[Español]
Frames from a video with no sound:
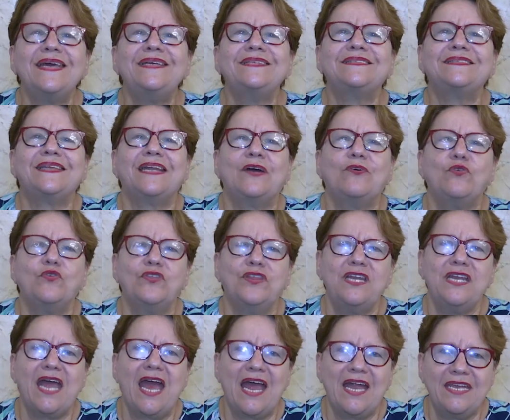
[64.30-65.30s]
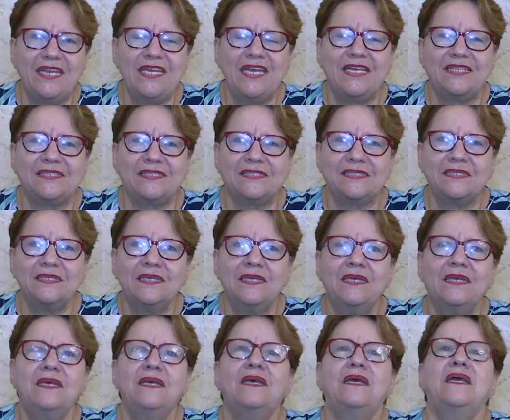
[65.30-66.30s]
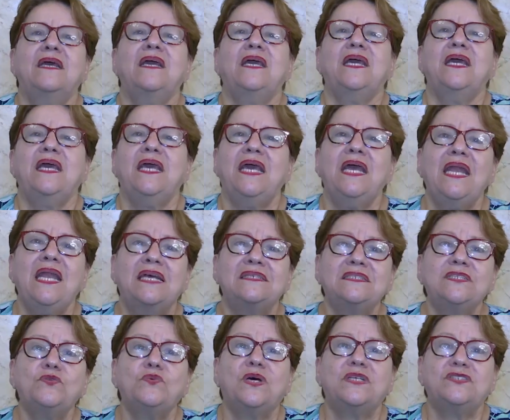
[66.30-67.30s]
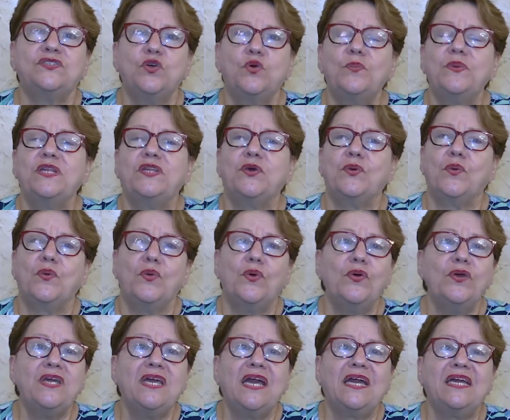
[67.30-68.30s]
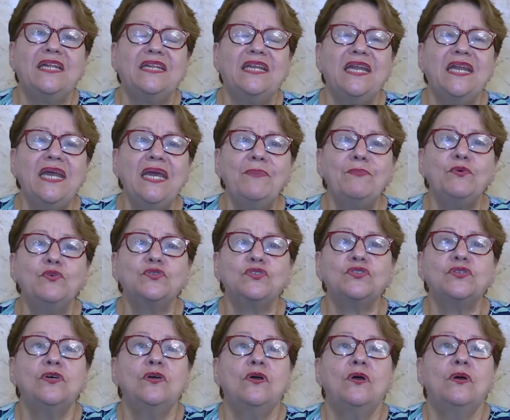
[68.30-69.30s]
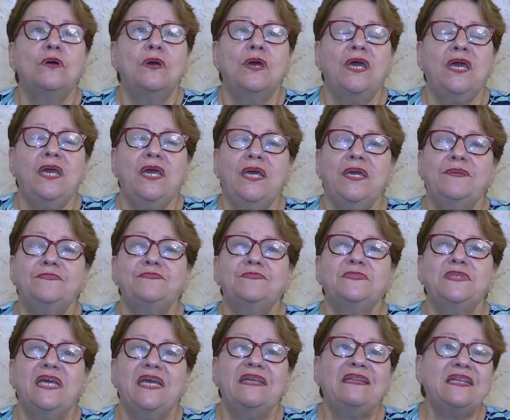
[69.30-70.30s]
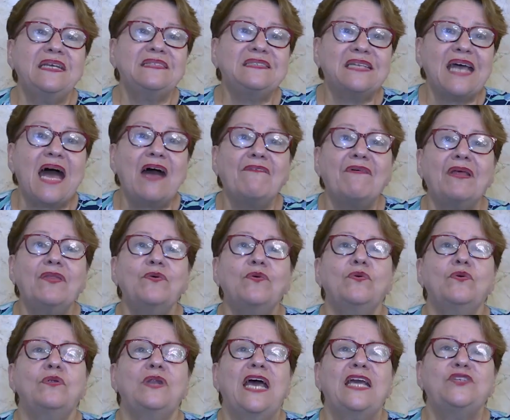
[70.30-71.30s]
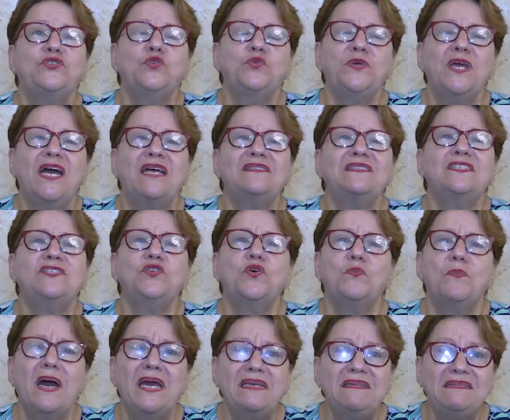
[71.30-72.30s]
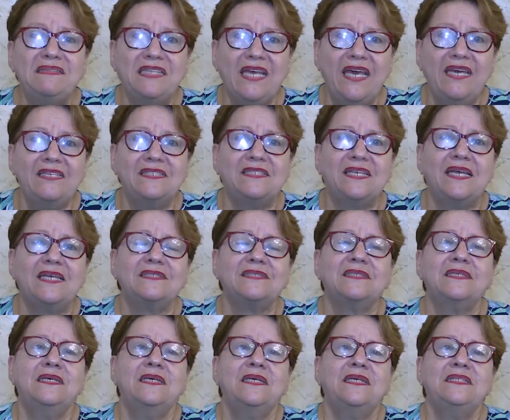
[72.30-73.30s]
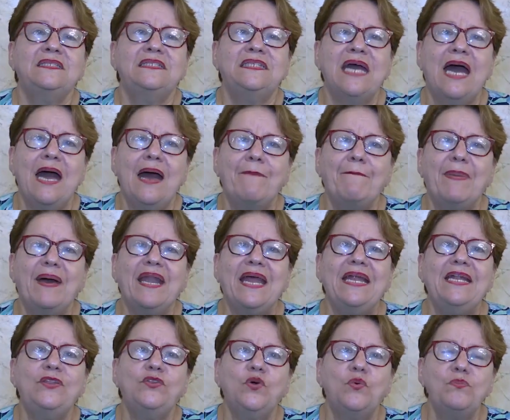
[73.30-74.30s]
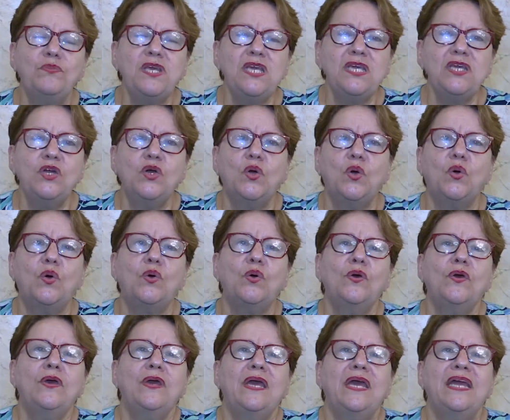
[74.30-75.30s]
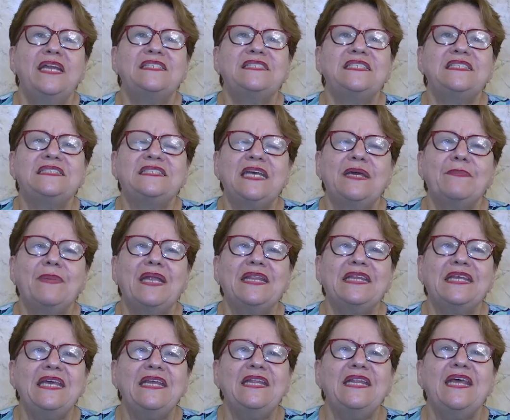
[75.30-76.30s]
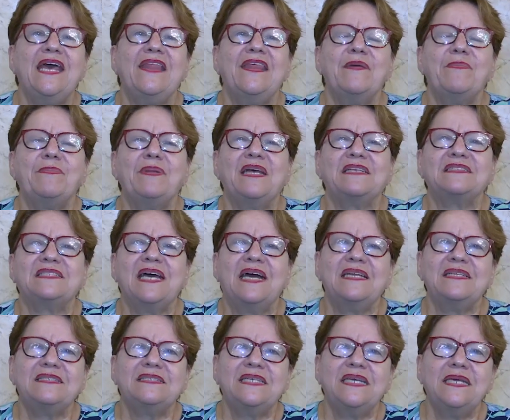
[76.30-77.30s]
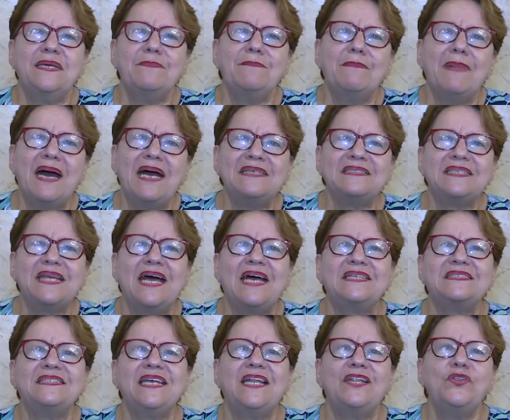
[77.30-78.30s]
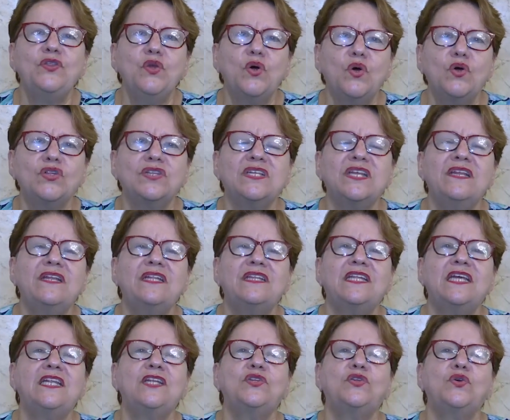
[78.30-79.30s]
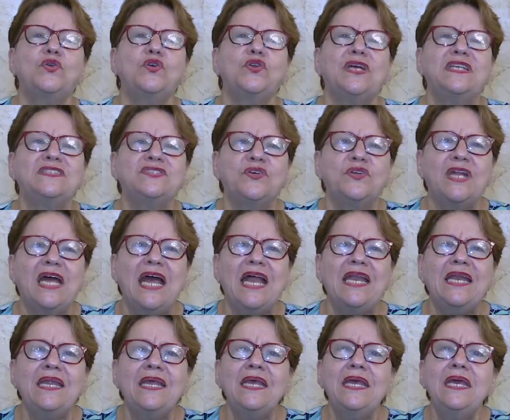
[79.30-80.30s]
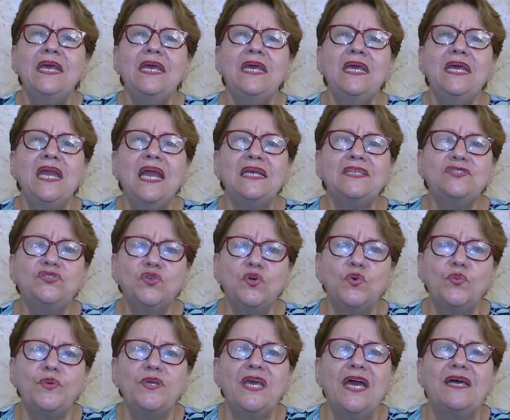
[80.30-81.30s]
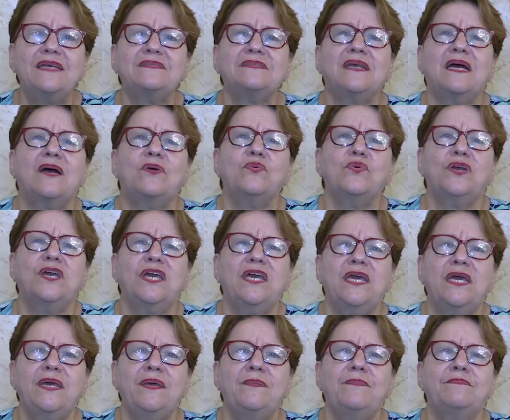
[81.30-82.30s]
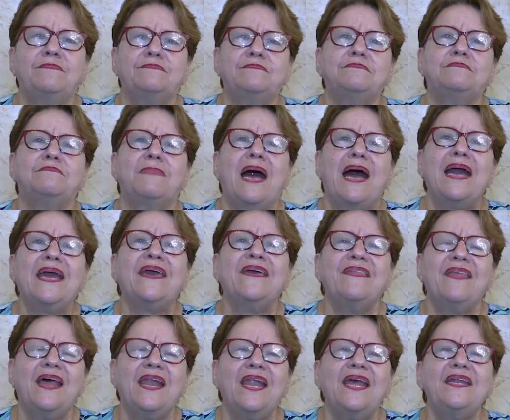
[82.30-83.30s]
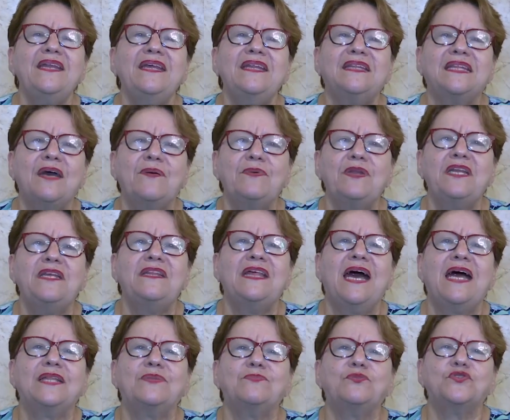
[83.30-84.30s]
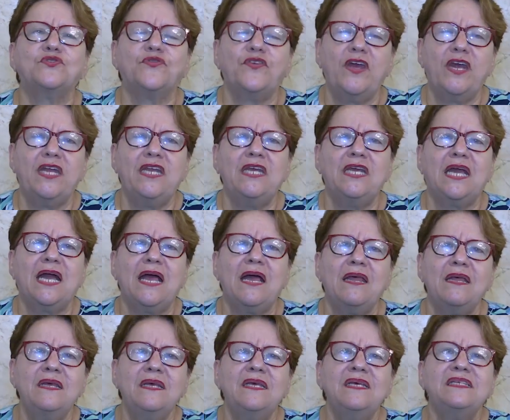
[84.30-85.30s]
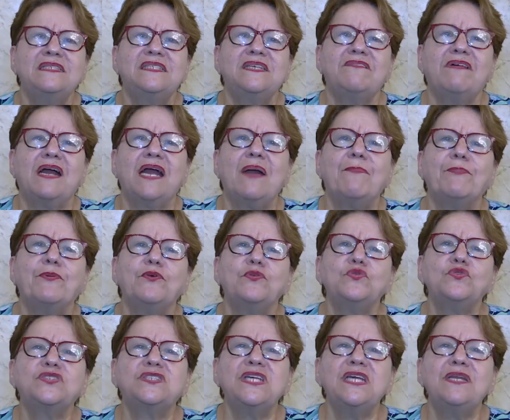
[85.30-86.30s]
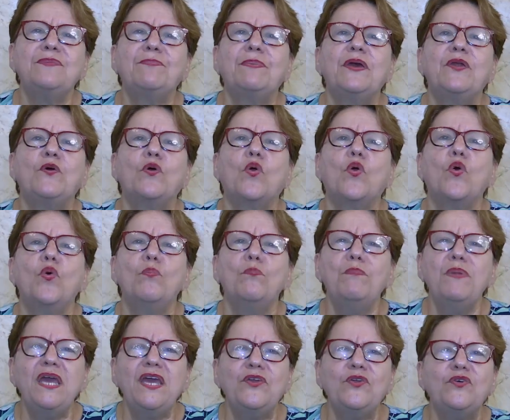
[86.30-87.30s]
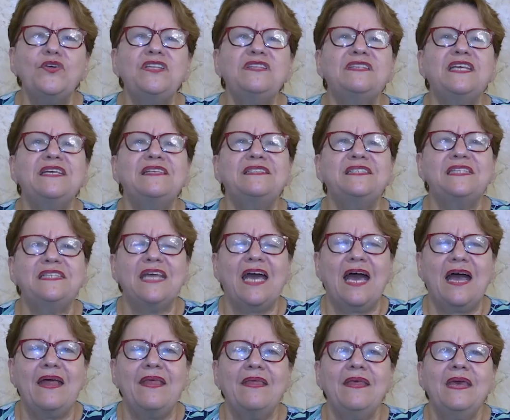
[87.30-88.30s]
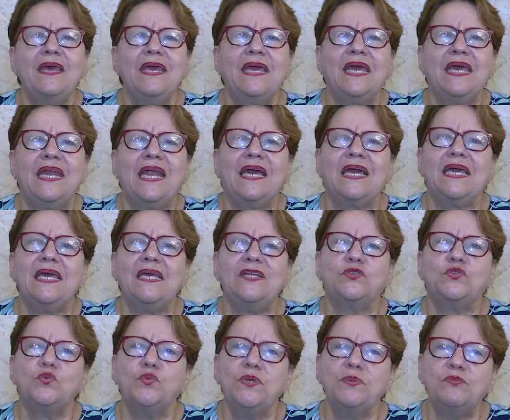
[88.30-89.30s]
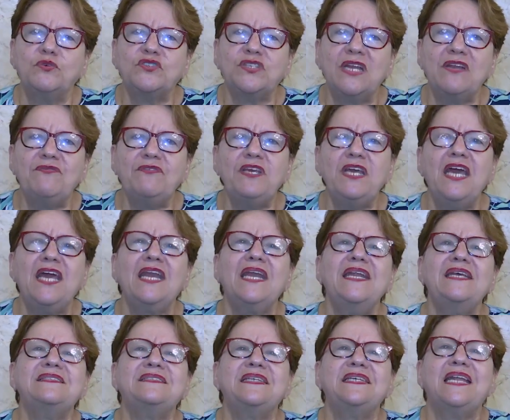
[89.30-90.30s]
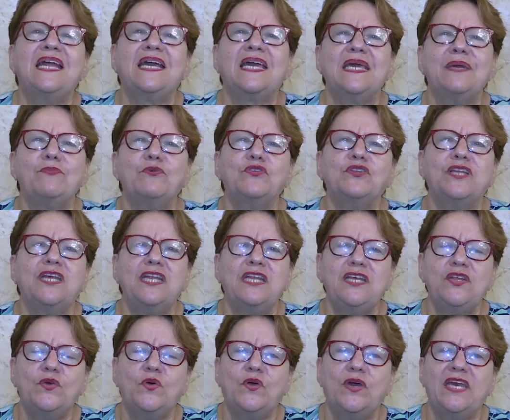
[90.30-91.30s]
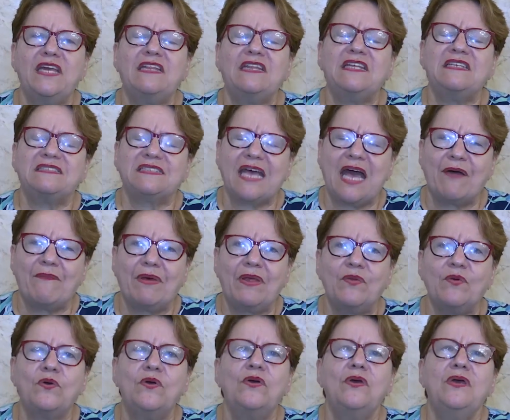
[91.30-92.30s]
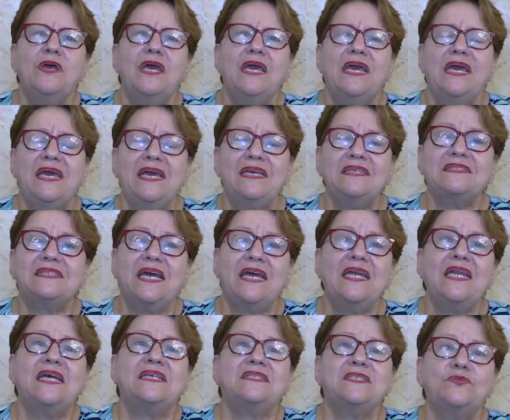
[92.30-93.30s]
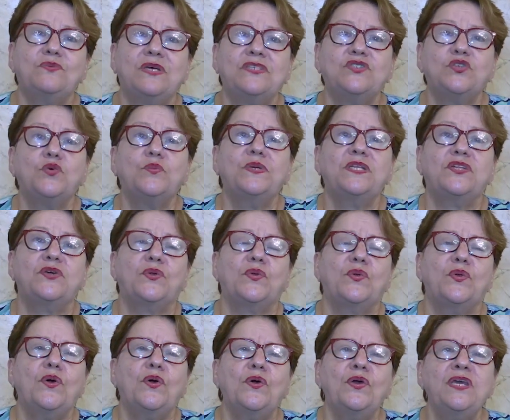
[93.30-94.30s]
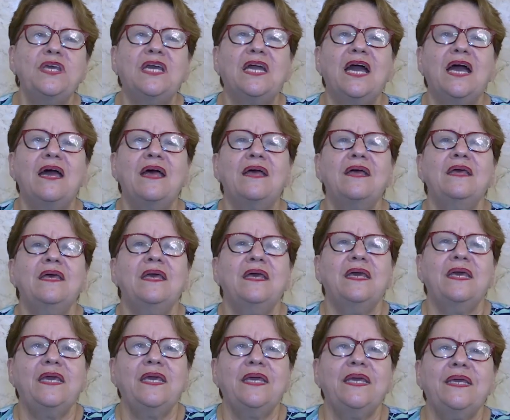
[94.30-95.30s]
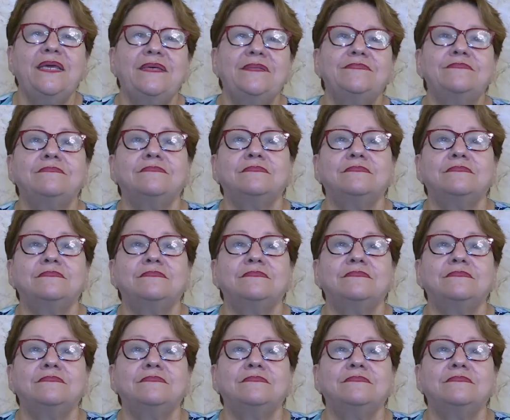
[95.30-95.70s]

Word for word: extraordinarias. Eh, es la situación meteorológica que tenemos. Eh, este sábado las lluvias han sido más intensas, ya para el domingo el sistema tiende a desplazarse más hacia el norte del territorio nacional y las lluvias, aunque va a quedar la inestabilidad atmosférica, se van a producir pero con menos intensidad que la que tuvimos el viernes y la que hemos tenido este sábado. Esa es la situación meteorológica, eh,